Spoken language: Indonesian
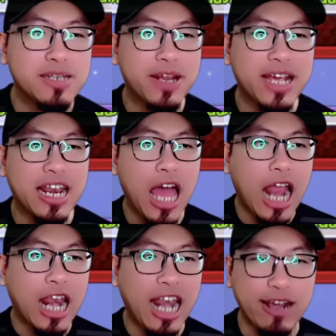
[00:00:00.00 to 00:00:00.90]
bisa berikan
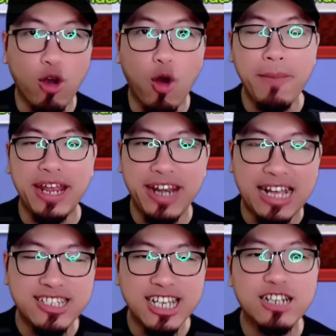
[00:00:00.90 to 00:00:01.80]
like, komen
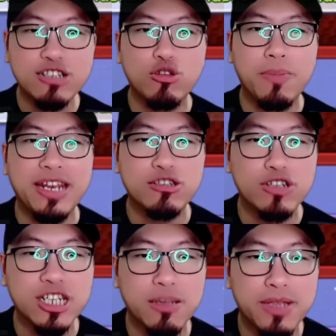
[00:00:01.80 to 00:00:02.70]
dan share ke seluruh media
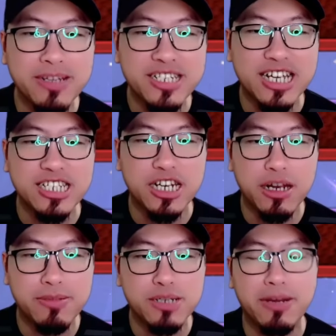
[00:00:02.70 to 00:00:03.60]
sosial teman-teman sehingga channel
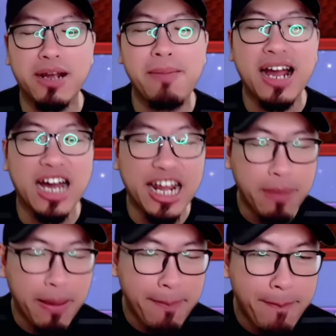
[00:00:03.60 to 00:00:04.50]
ini bisa berkembang ke arah
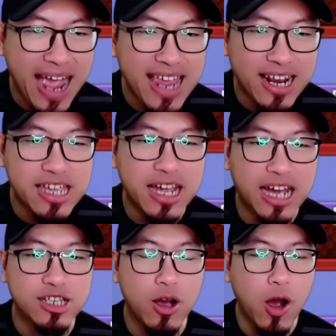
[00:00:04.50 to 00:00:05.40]
yang lebih baik lagi
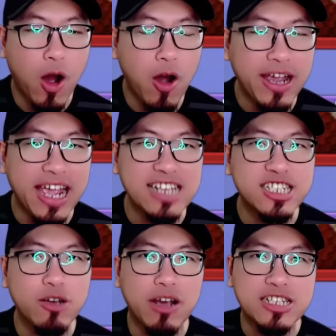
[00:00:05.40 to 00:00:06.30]
guys. Oke
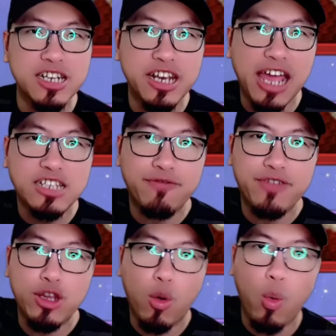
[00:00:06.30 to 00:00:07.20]
guys, see you guys in the next
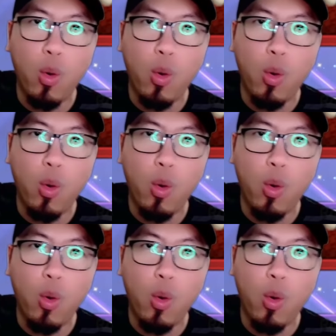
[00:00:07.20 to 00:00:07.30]
video.